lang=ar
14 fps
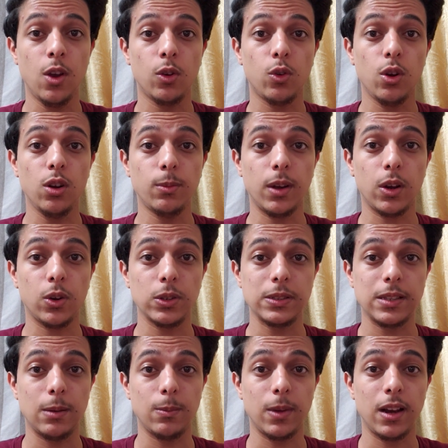كل ما
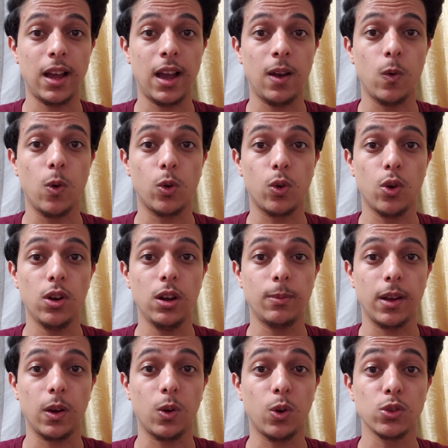يخص المنح وكل
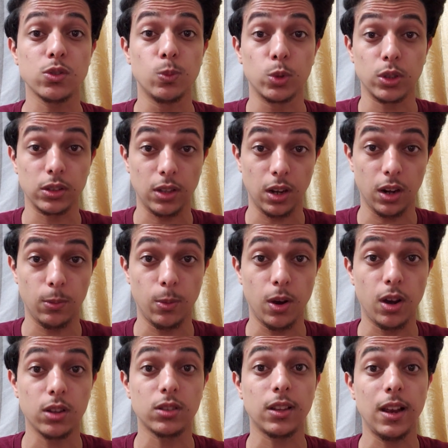ما يخص متطلبات